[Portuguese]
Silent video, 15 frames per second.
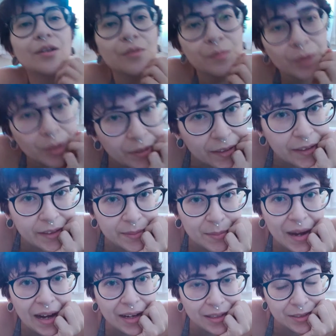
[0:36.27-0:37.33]
o meu
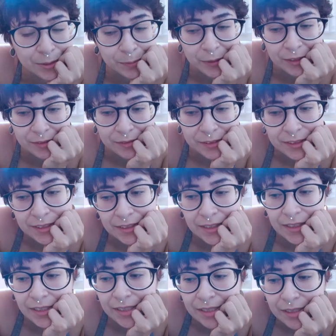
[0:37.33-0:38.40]
trabalho para
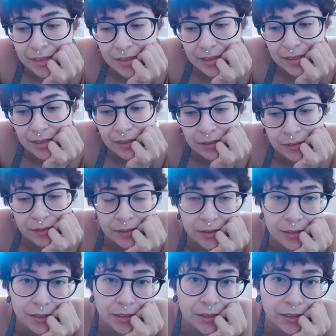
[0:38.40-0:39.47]
vocês
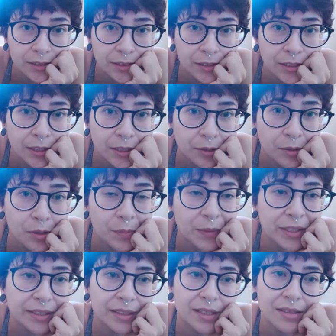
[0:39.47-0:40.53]
e como
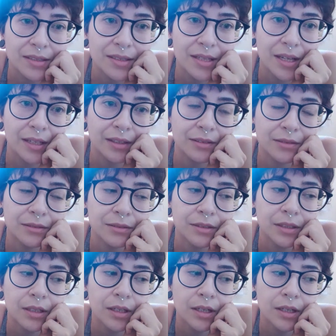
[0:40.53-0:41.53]
que tá sendo.